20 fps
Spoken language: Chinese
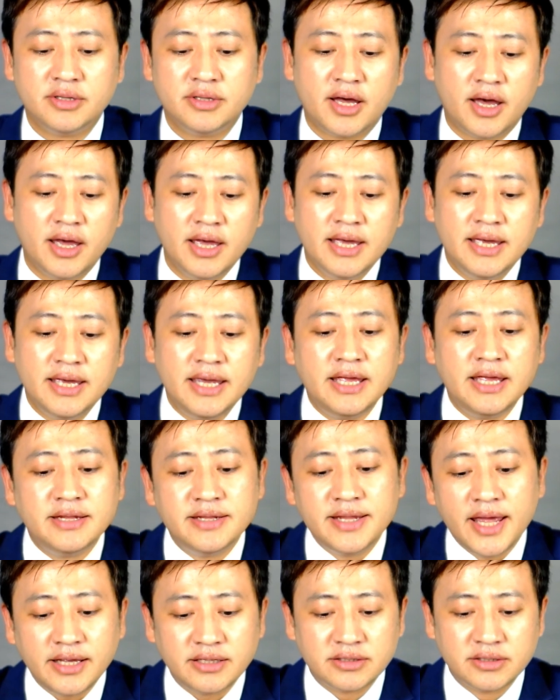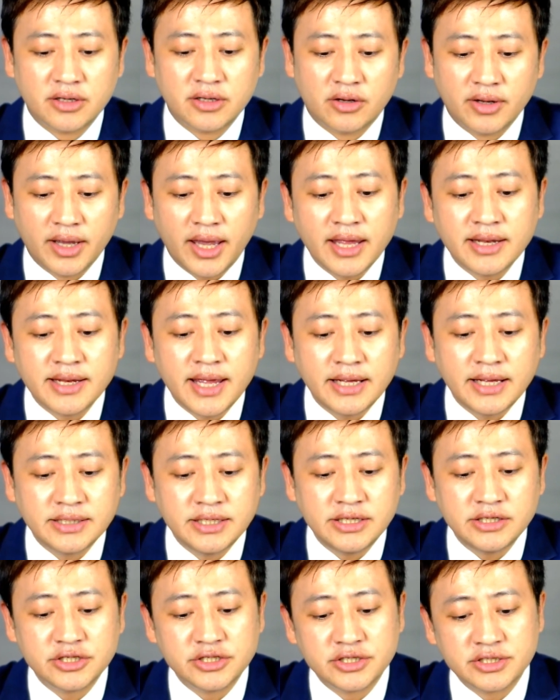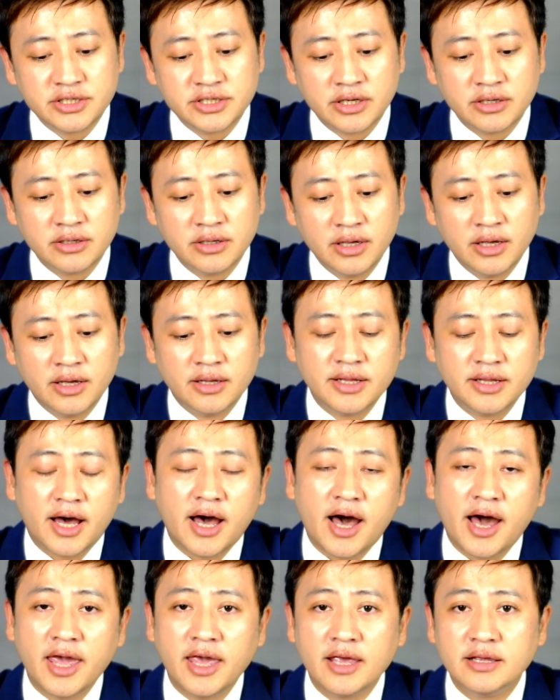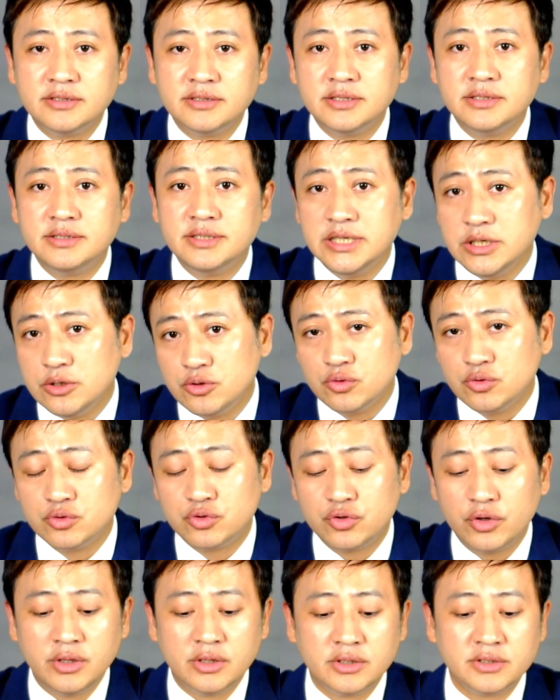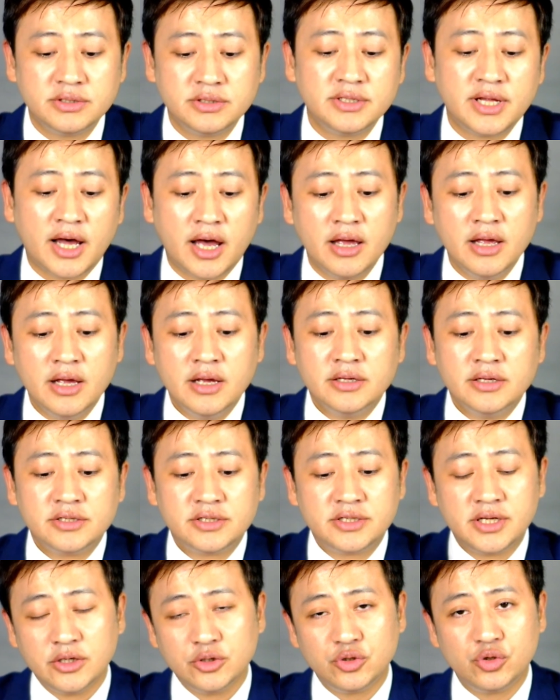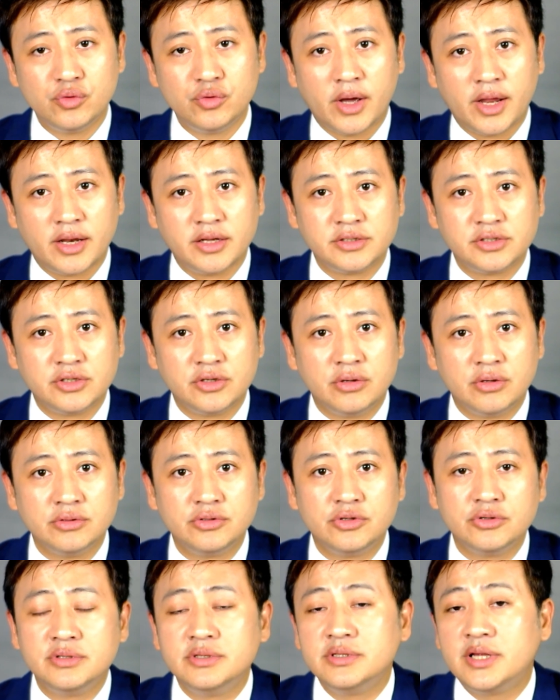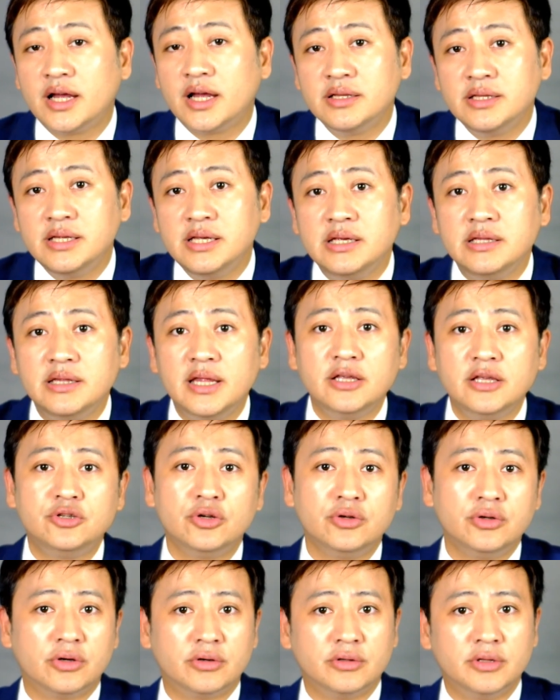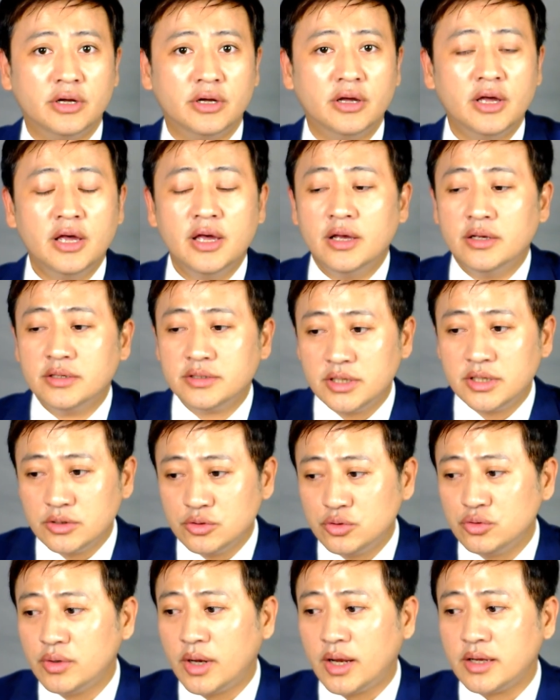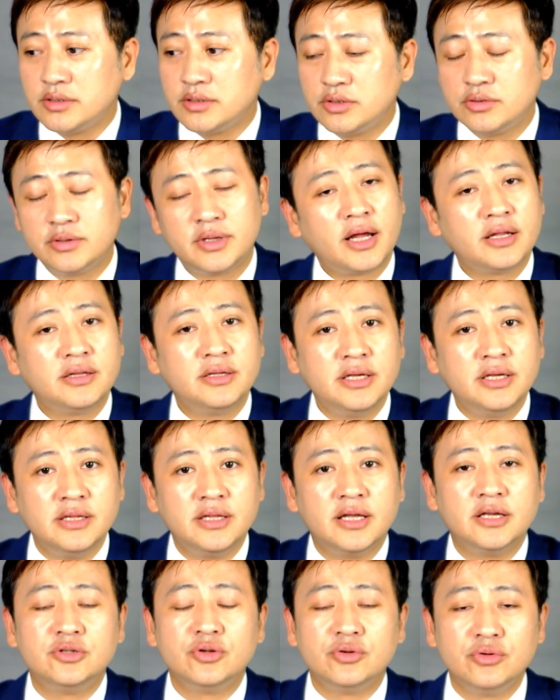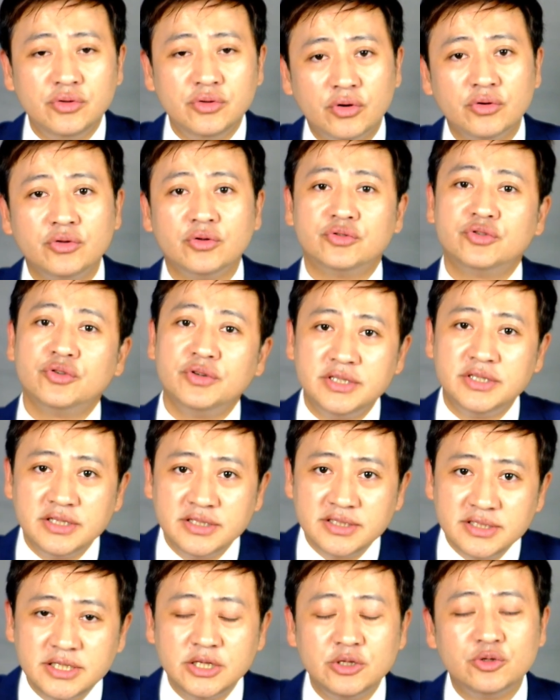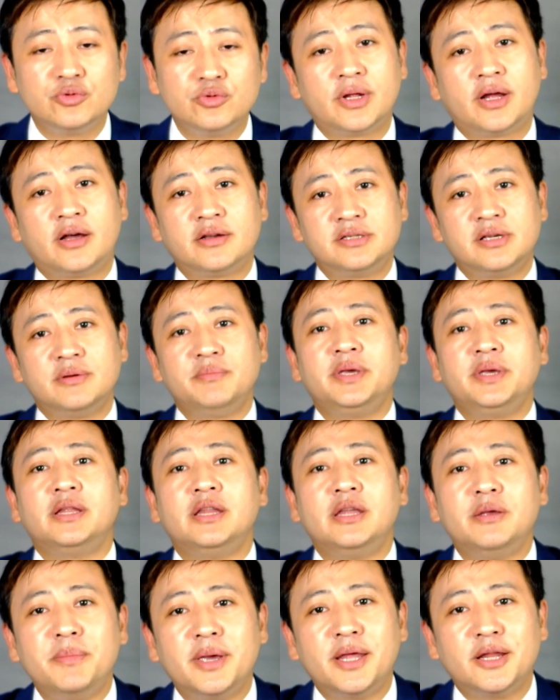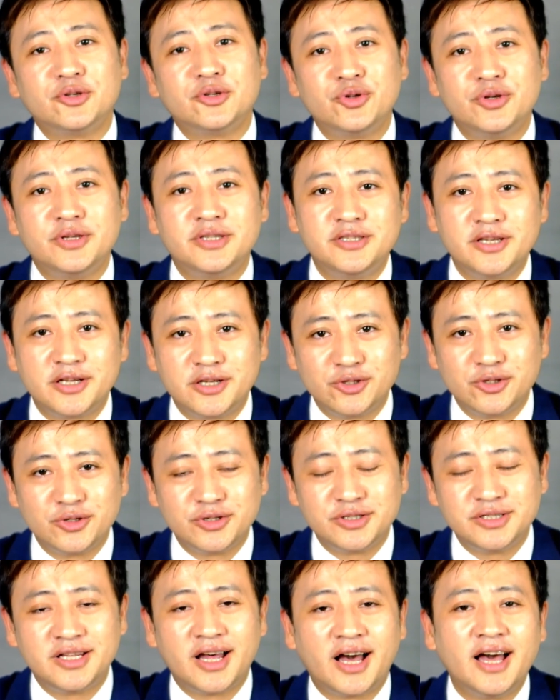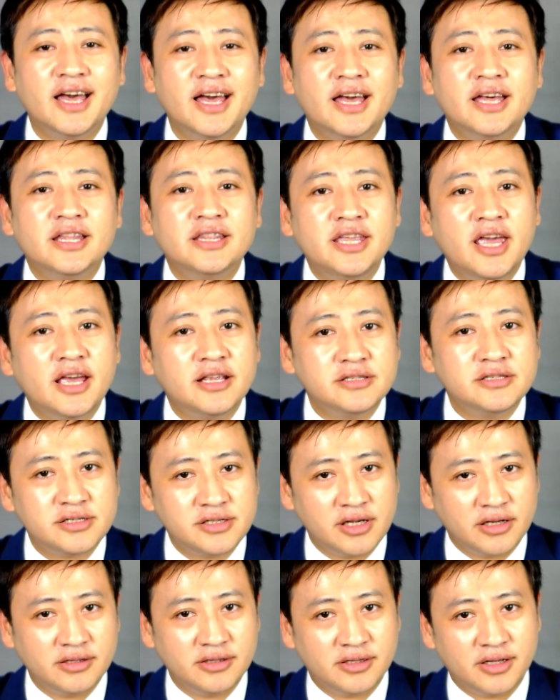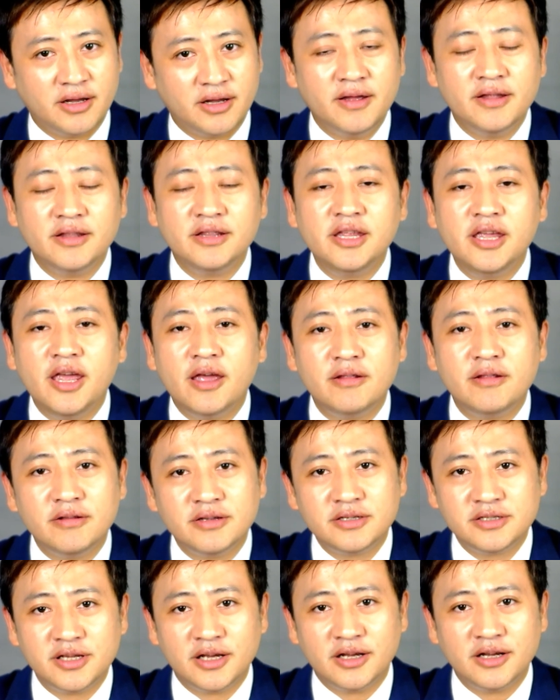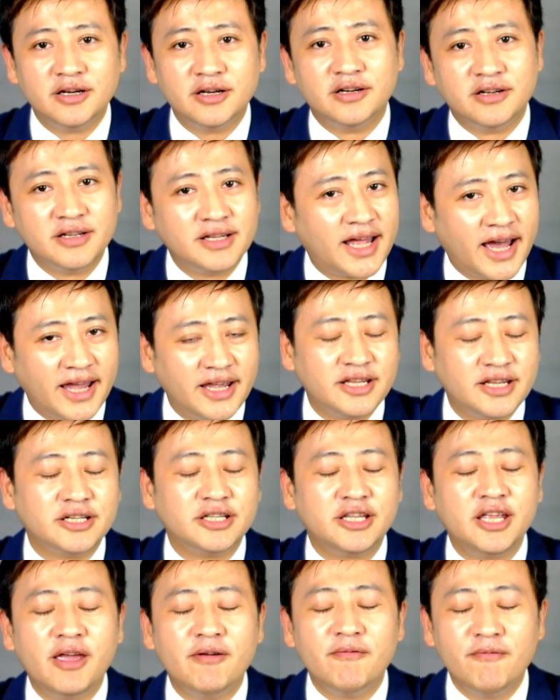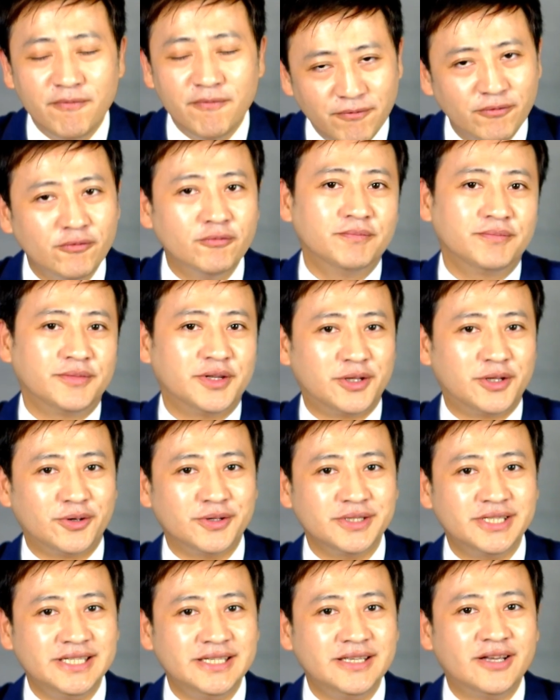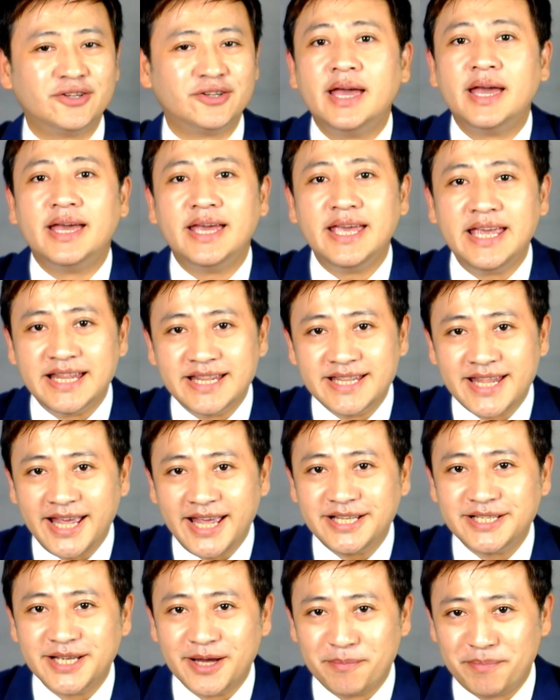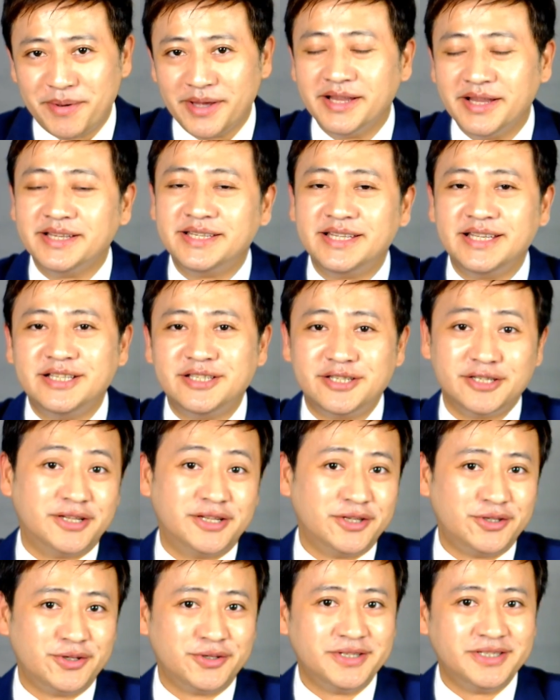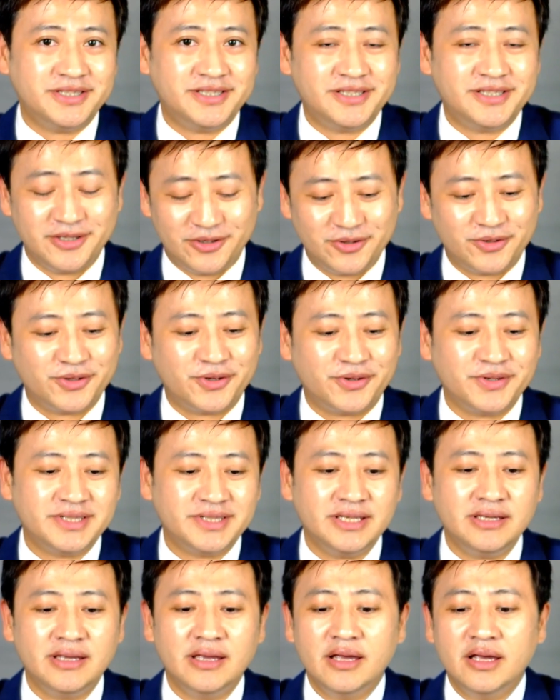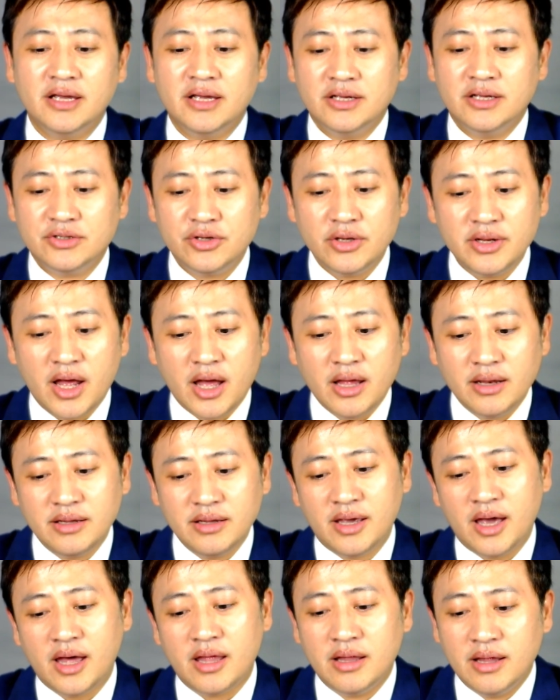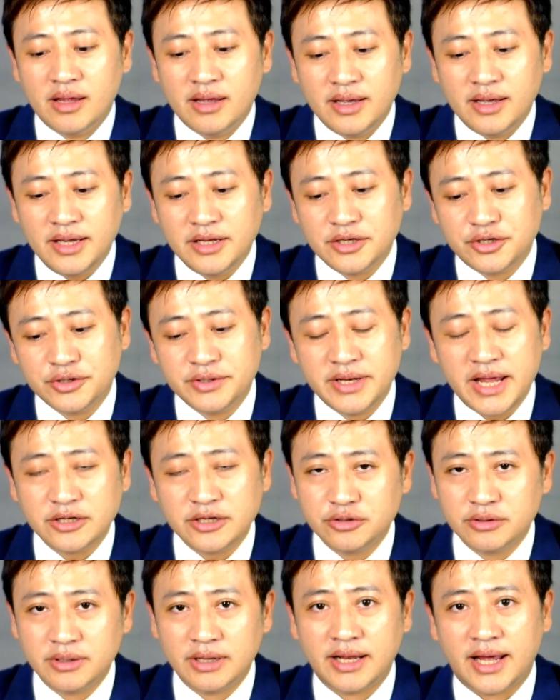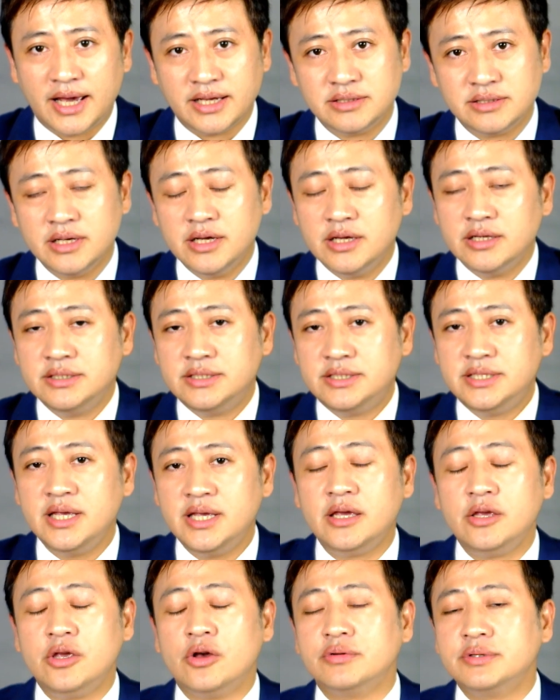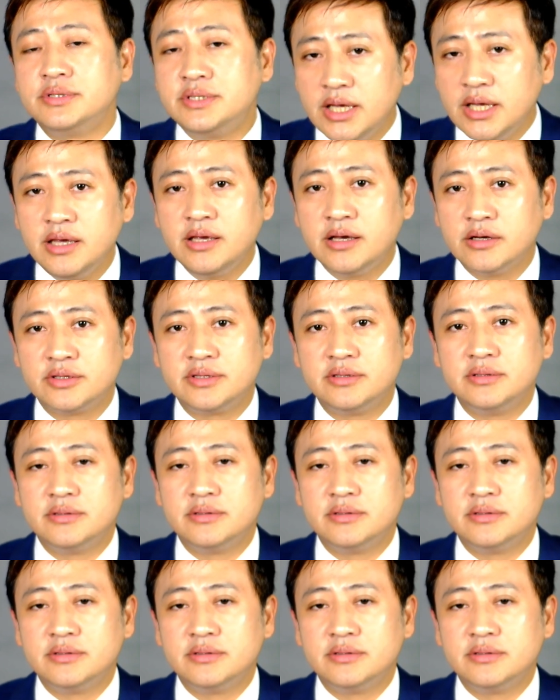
那 innate 哦，N-A-T 是生，那 I-N 是进入，所以呢，是他生出来的时候，就是他体内就有了，生出来的时候他体内就拥有，就已经进入到了生命里面了。所以这个就是他天生的、天生而来的天赋的东西哈。innate ability 指的就是这种东西。所以呢，你看 internationalize 借由这一个。